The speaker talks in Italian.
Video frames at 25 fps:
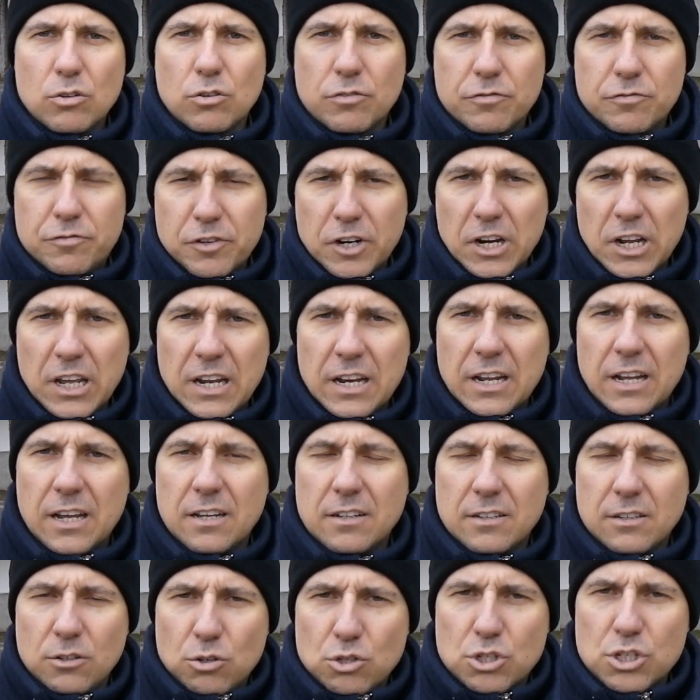non
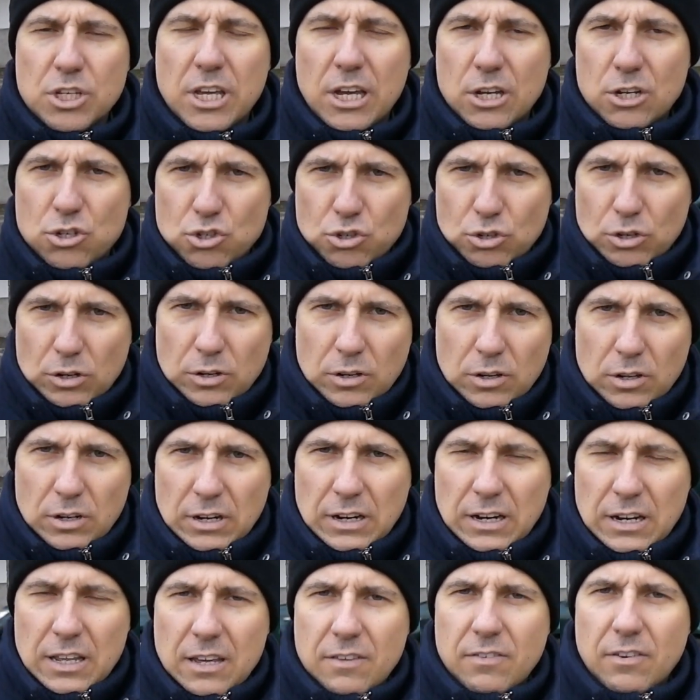frena, io schiaccio
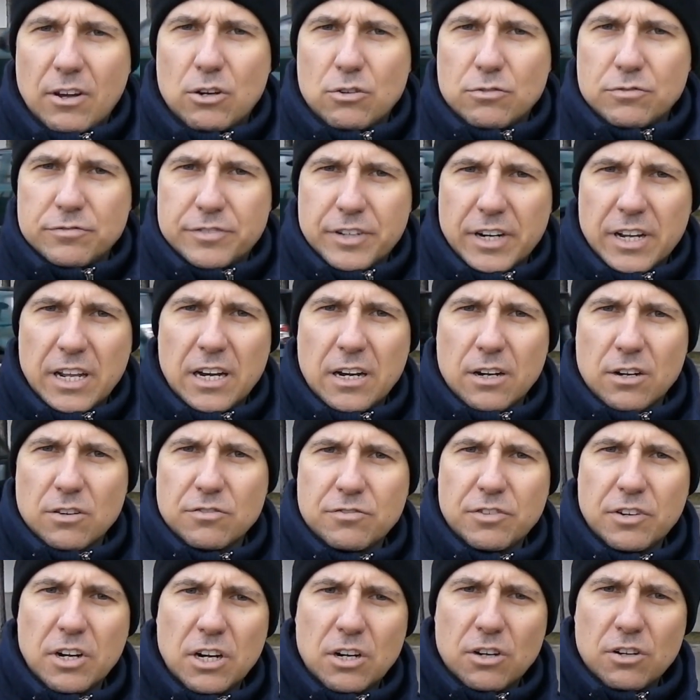la leva, non frena,
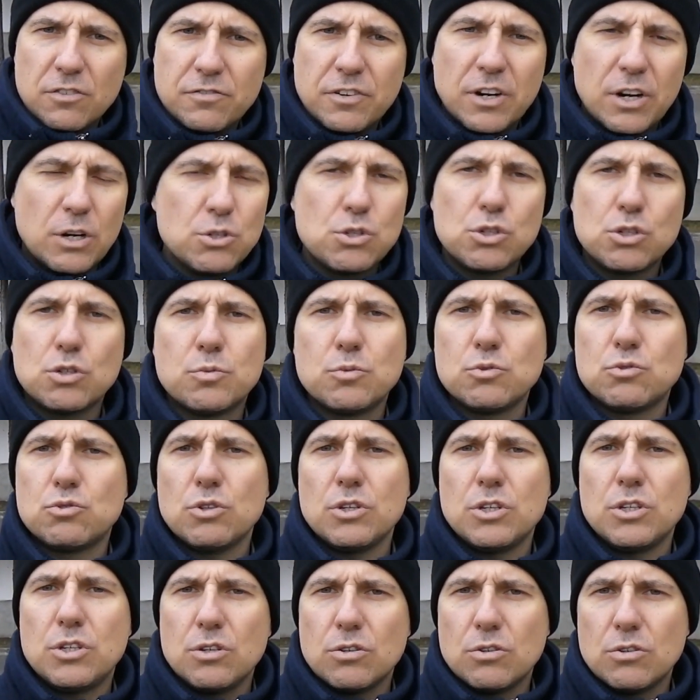non frena, non frena, a un certo
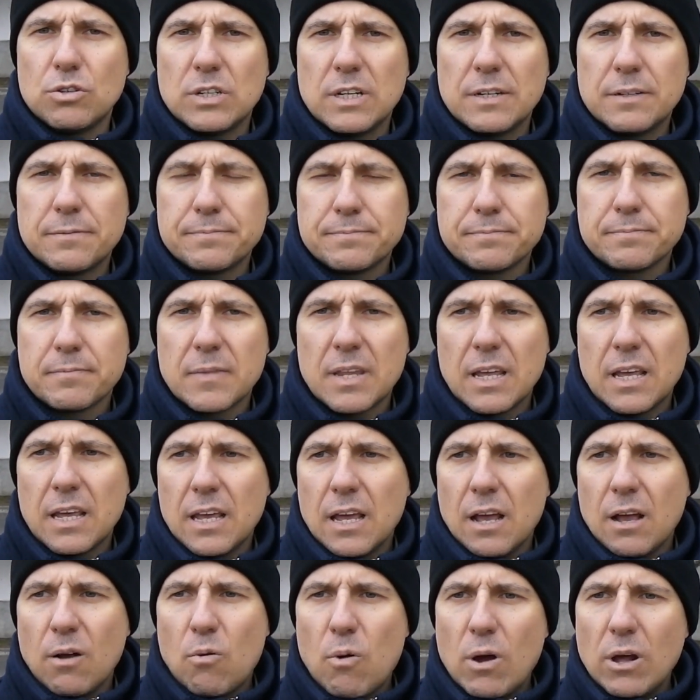punto inchioda.
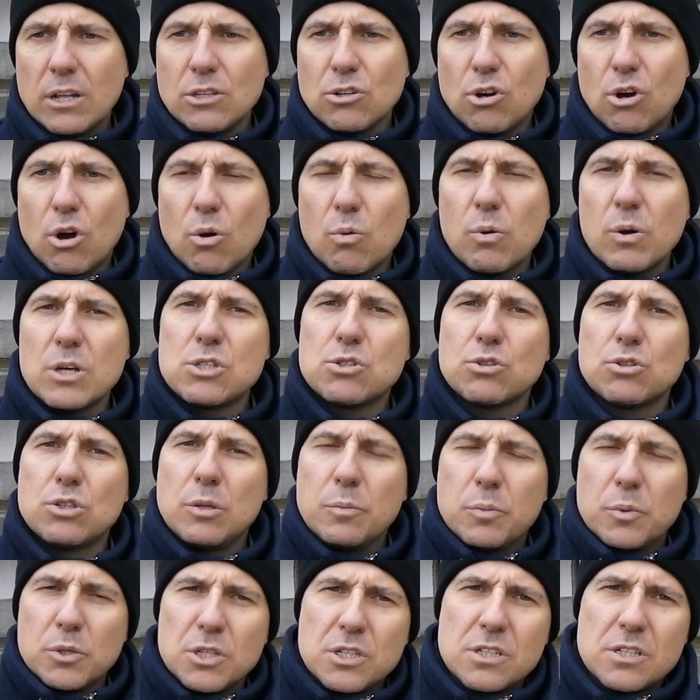Quando ho questo
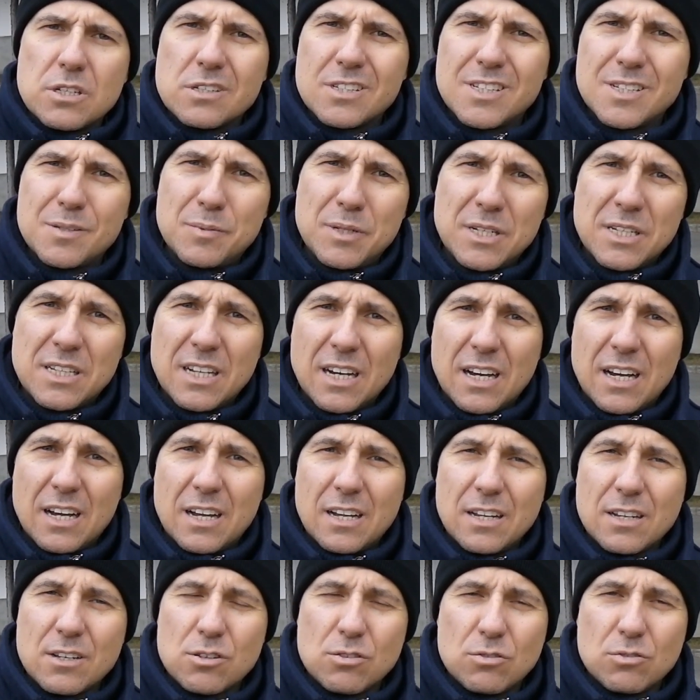tipo di
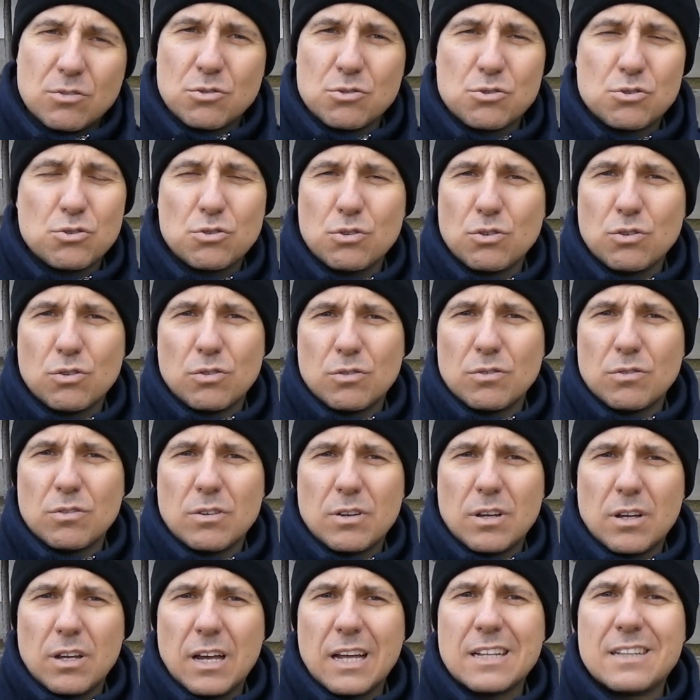sensibilità, non sono
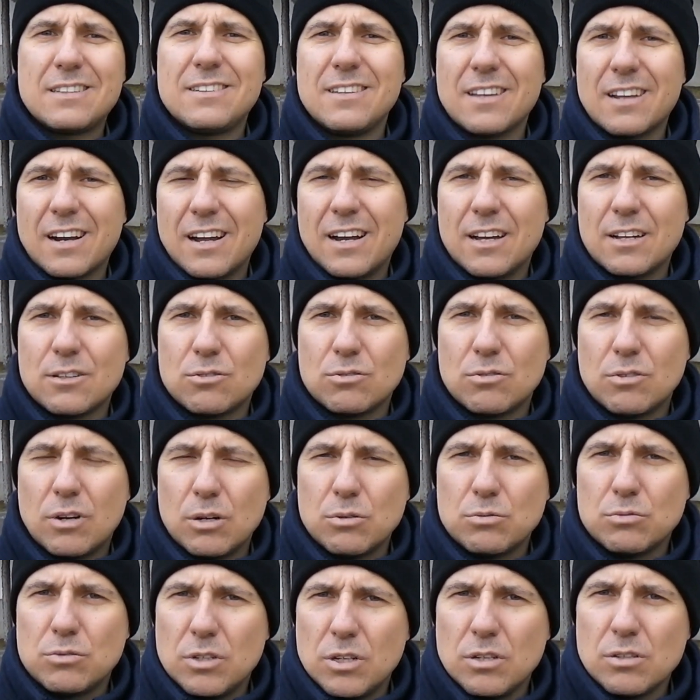attirato
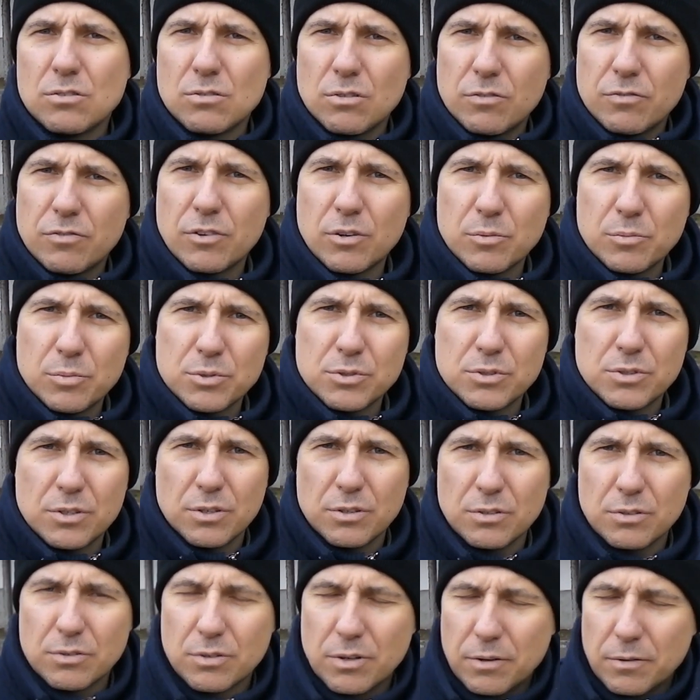all'utilizzo del freno
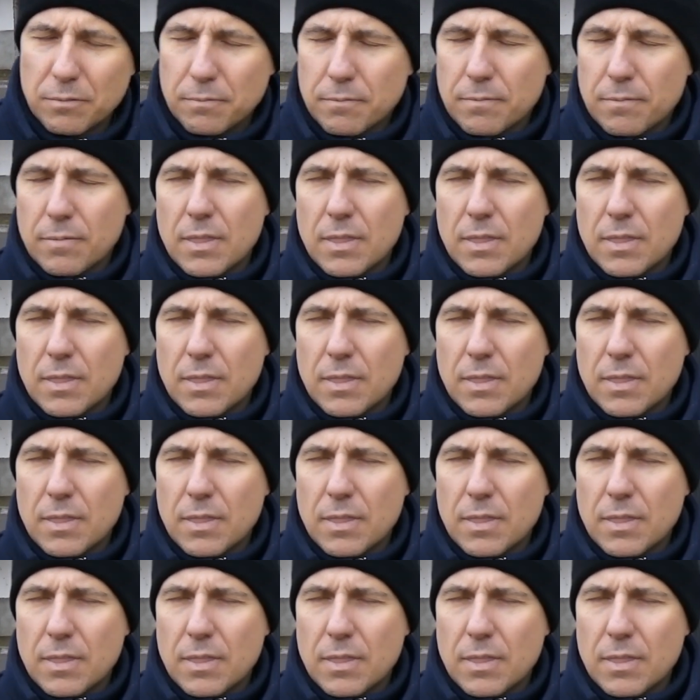posteriore.